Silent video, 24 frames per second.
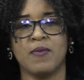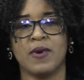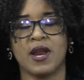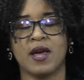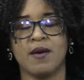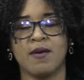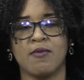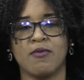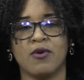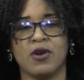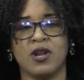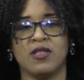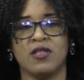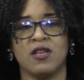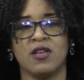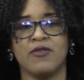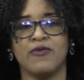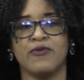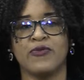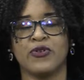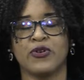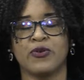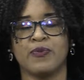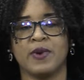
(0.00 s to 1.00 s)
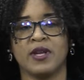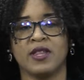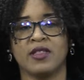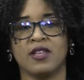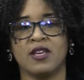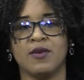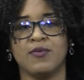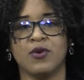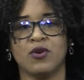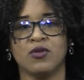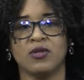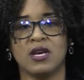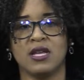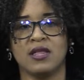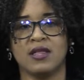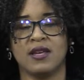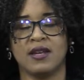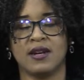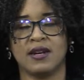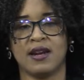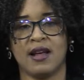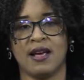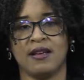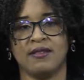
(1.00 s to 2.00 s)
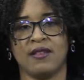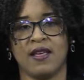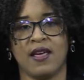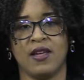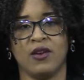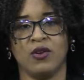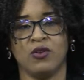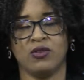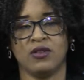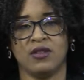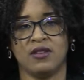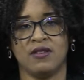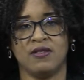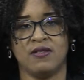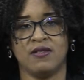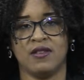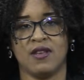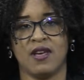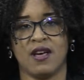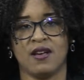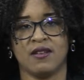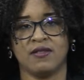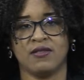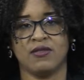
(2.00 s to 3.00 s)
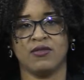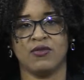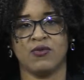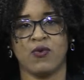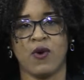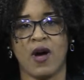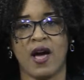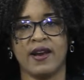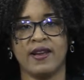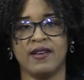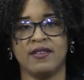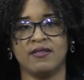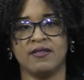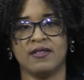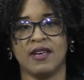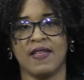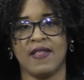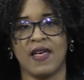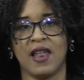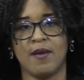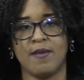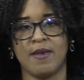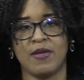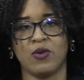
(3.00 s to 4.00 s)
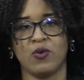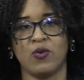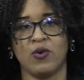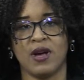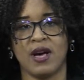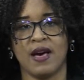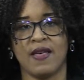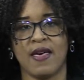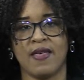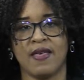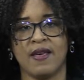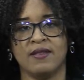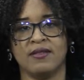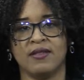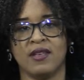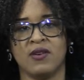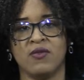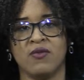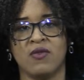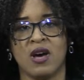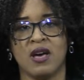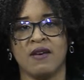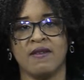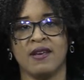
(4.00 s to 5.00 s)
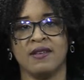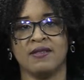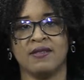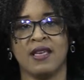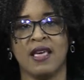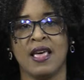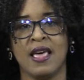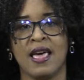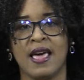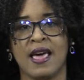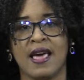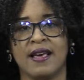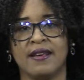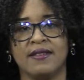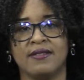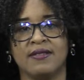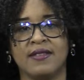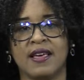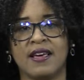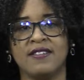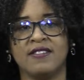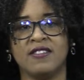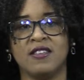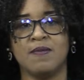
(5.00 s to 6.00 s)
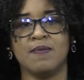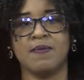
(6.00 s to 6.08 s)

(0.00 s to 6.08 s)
breve boletín informativo de Terraza de Noticias. Fue arrestada la madrugada de este jueves Stacy